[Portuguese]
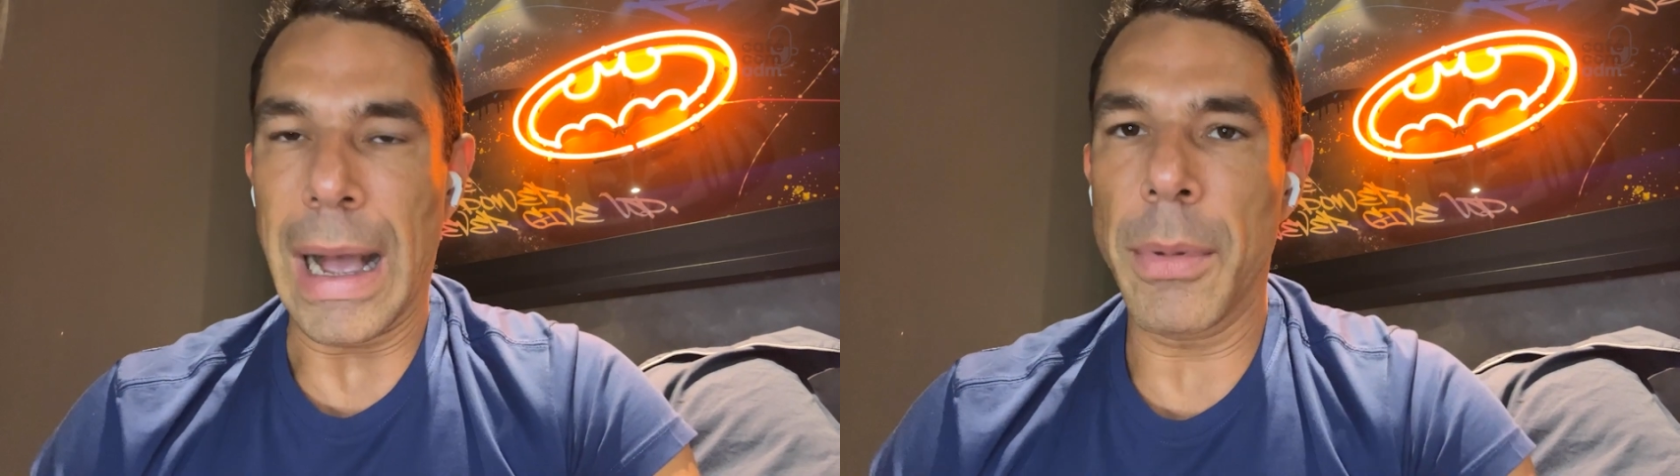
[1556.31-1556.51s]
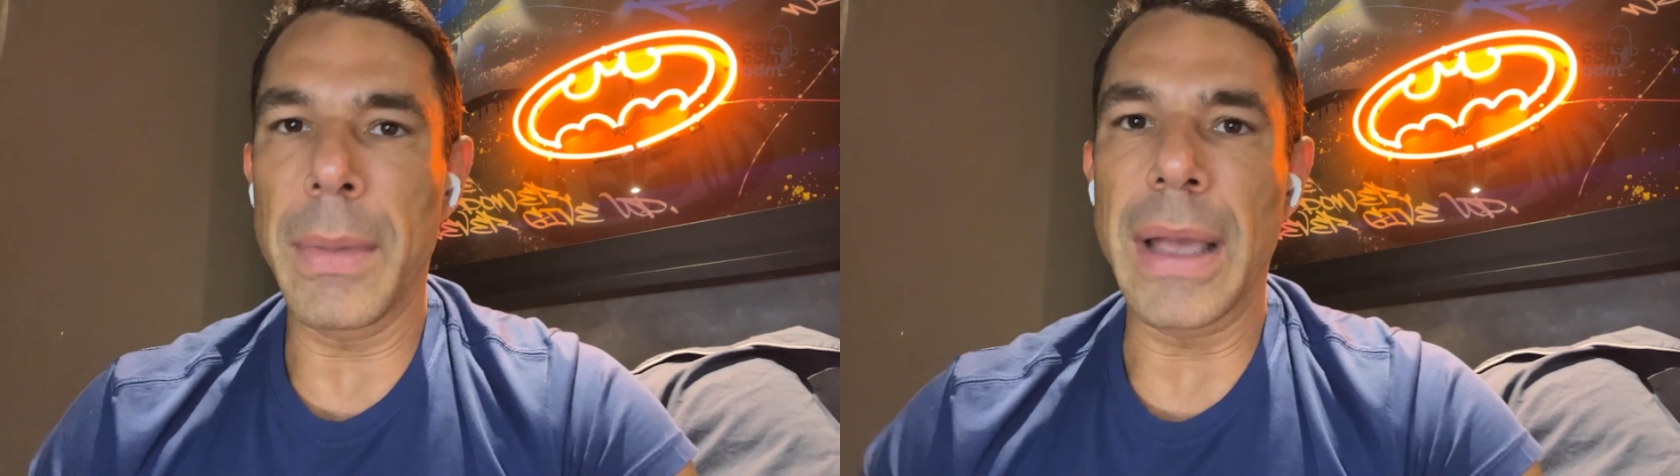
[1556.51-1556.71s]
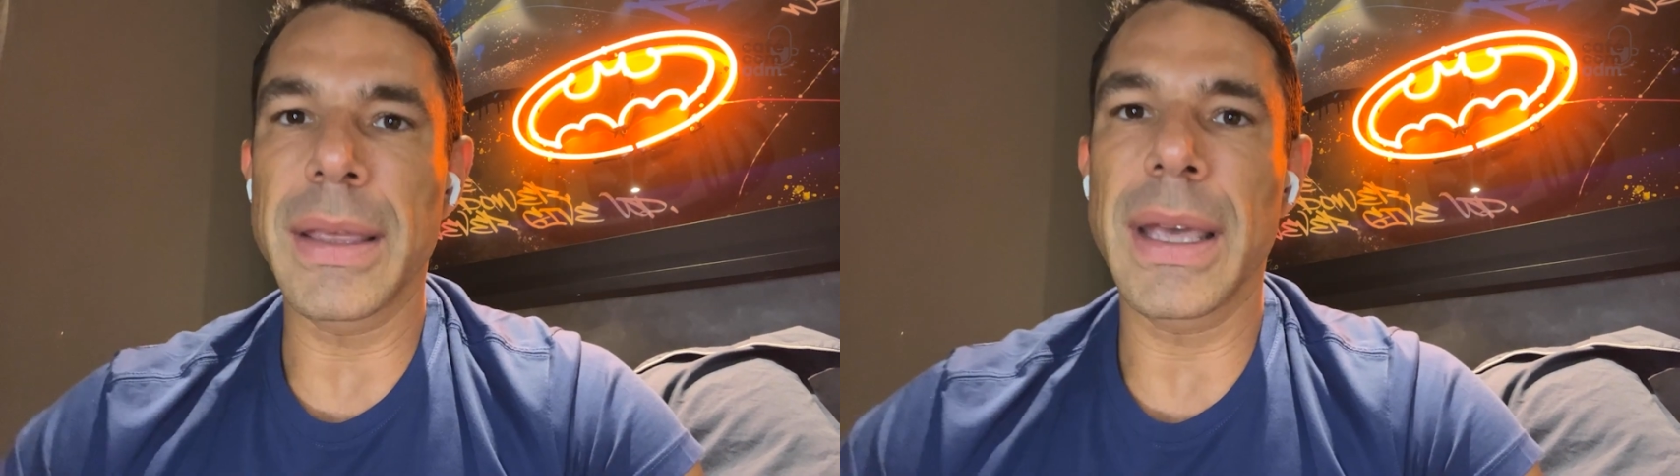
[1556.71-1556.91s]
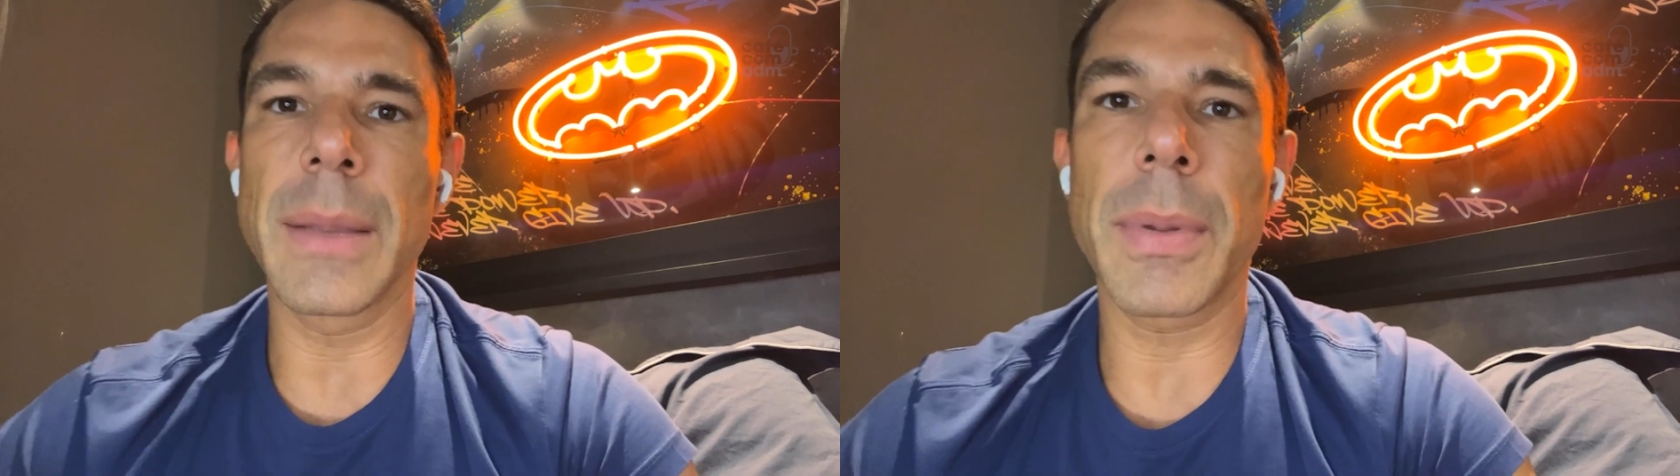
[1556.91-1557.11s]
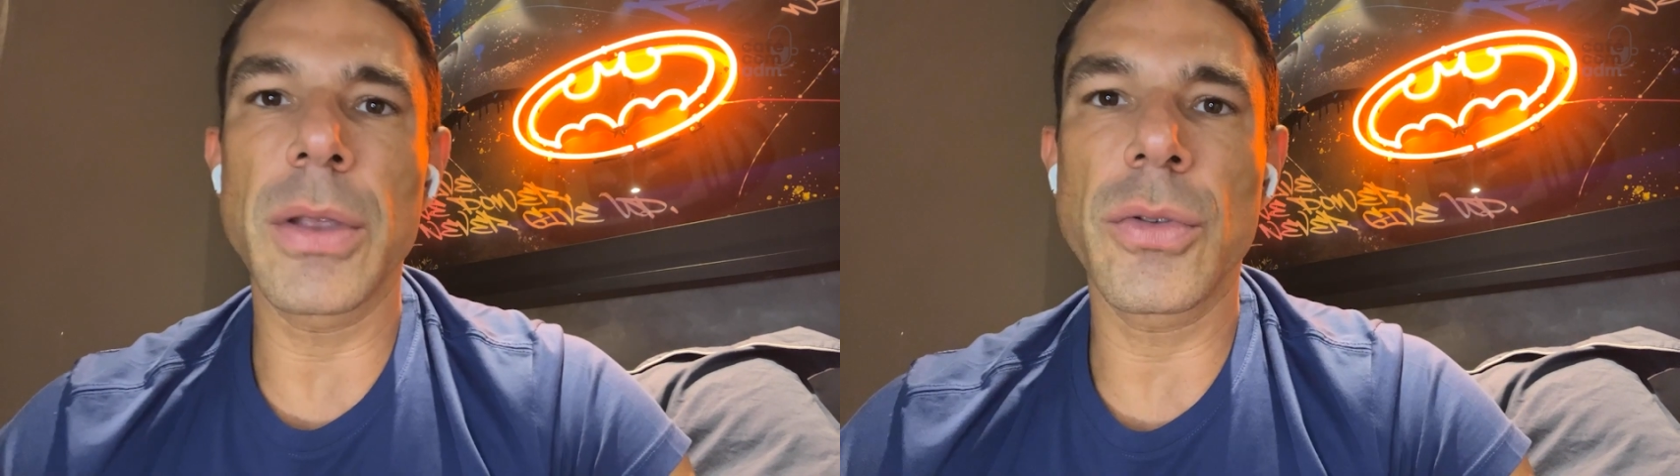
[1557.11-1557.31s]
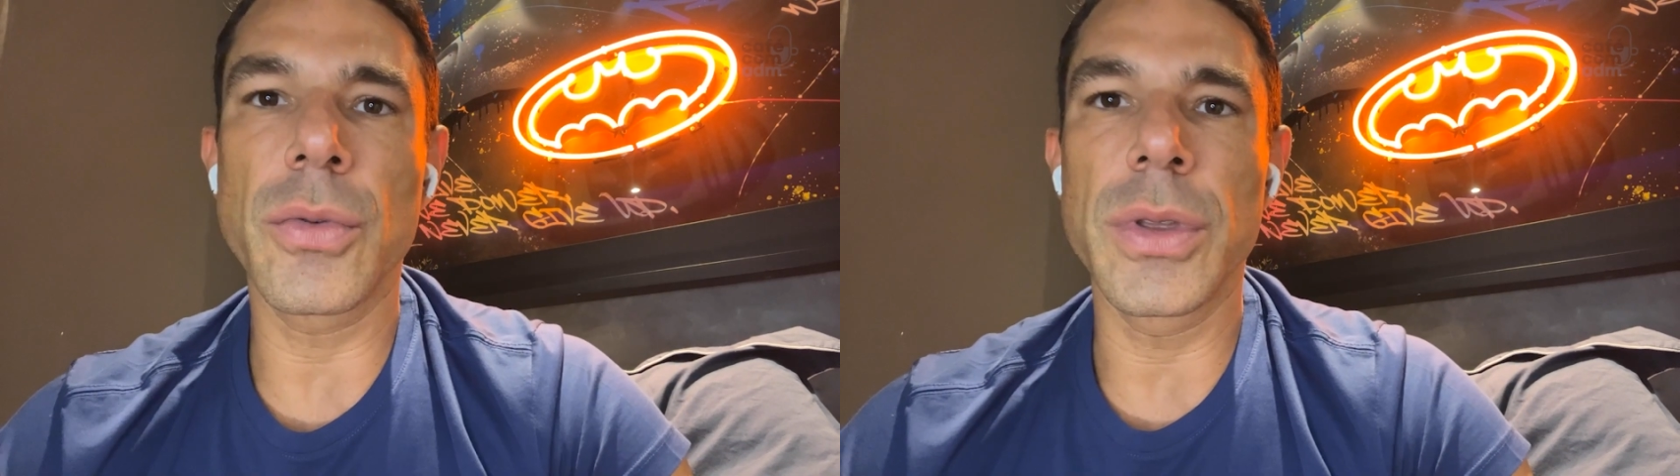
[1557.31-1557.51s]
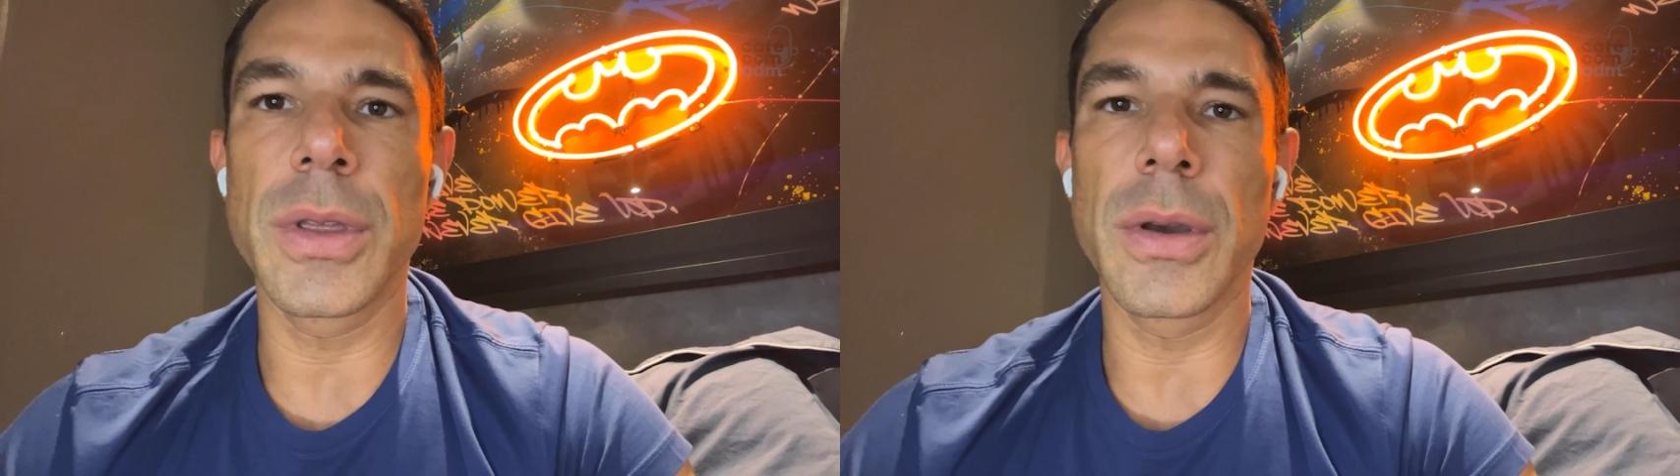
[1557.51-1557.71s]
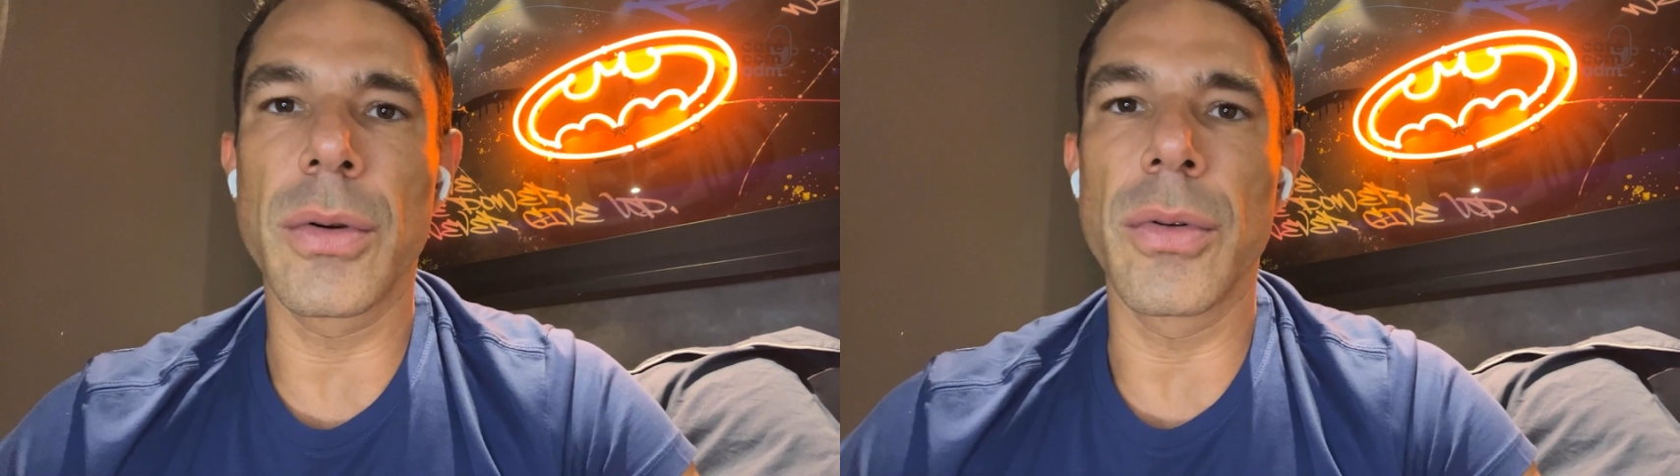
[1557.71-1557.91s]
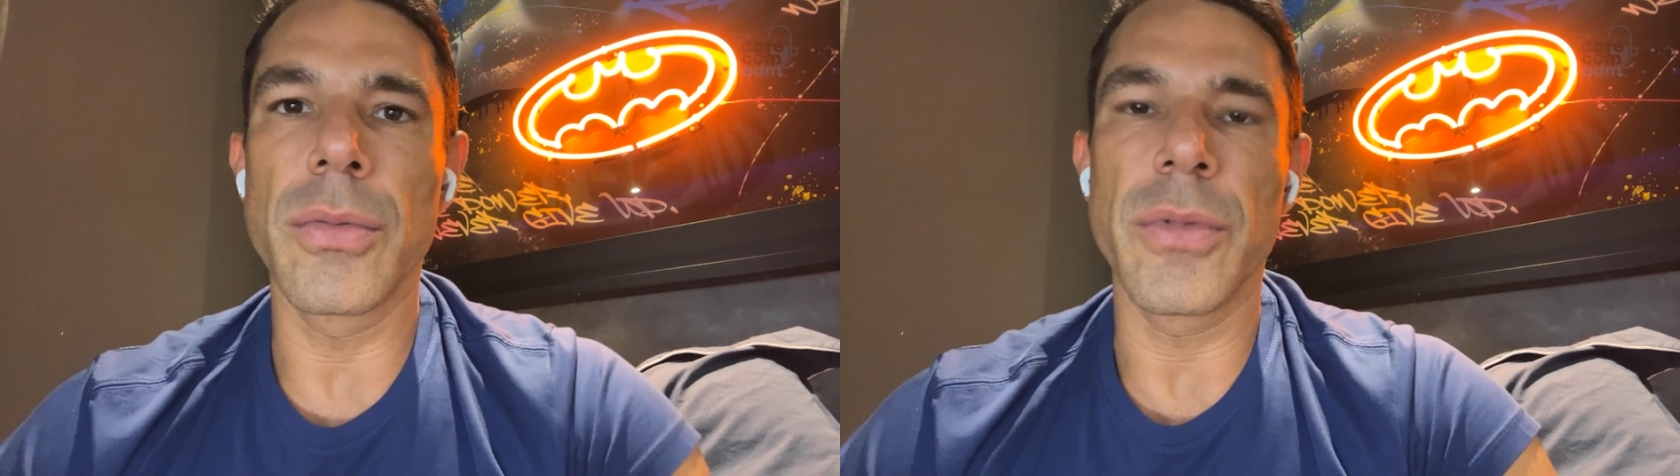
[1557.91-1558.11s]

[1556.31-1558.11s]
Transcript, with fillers: abro minha agenda para discutir